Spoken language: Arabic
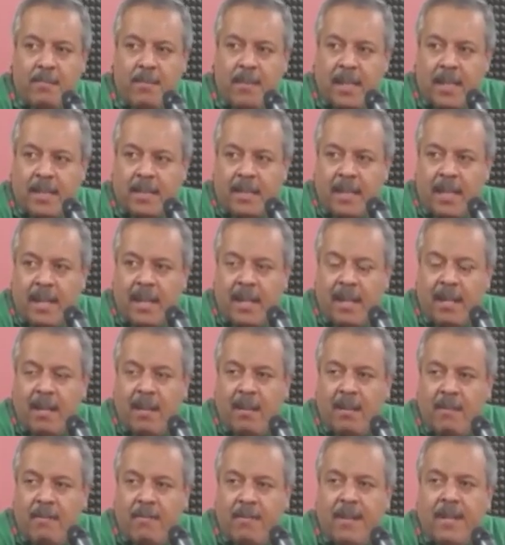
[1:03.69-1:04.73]
بيئتنا
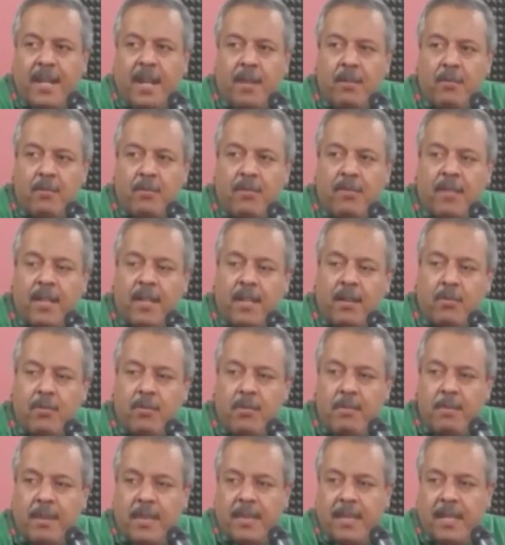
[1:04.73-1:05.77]
فنحن
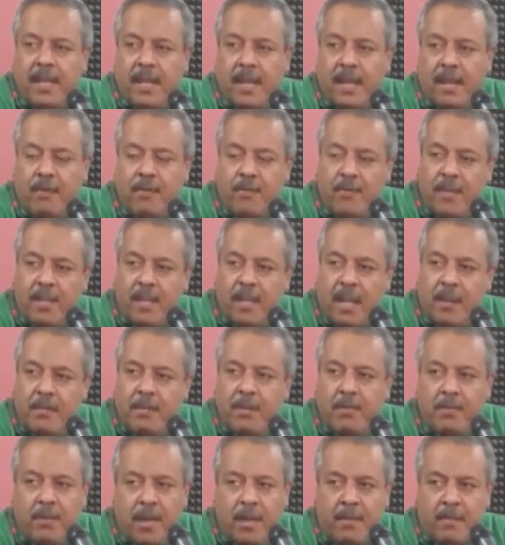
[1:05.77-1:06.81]
سنكون بإذن الله في
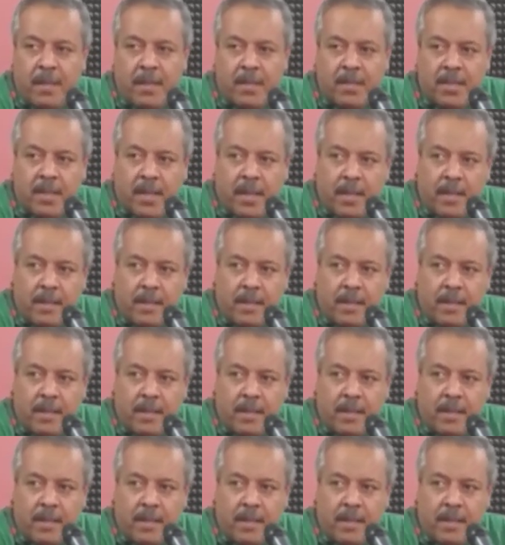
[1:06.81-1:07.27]
أمن وأمان إن شاء الله